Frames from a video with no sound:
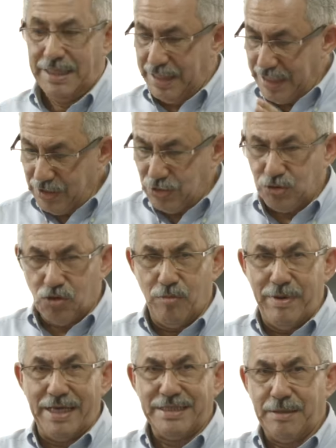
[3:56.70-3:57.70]
E isso
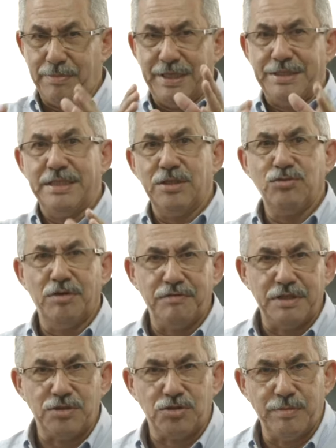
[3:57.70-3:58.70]
começa a partir da sua
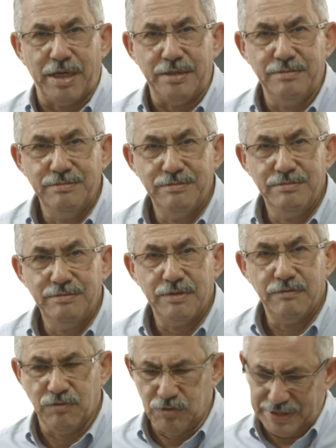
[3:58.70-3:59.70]
vida, Gilmar.
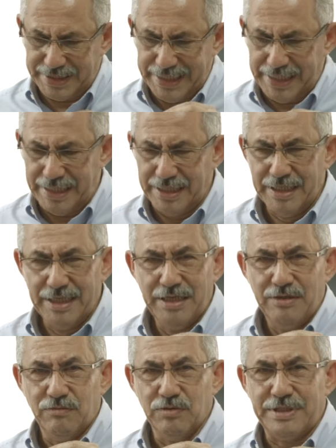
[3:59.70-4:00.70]
Você,
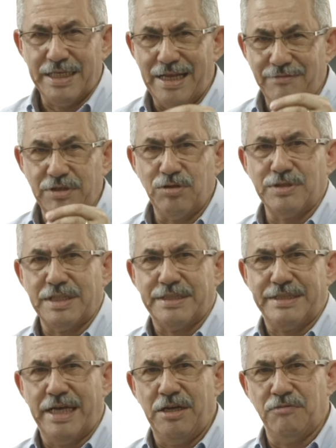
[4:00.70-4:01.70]
você leva Deus a
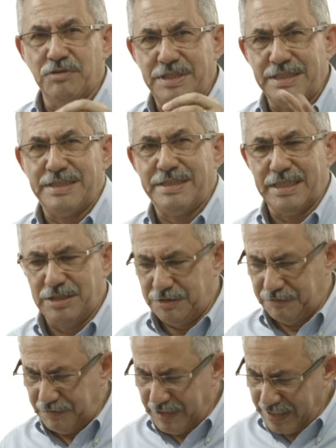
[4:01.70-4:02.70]
sério, você se
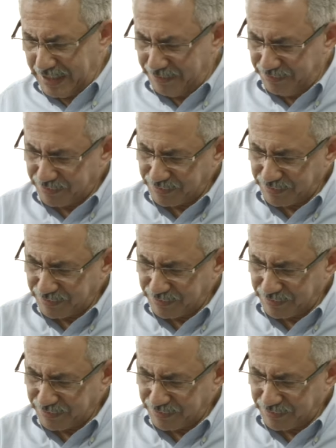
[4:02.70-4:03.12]
santifica,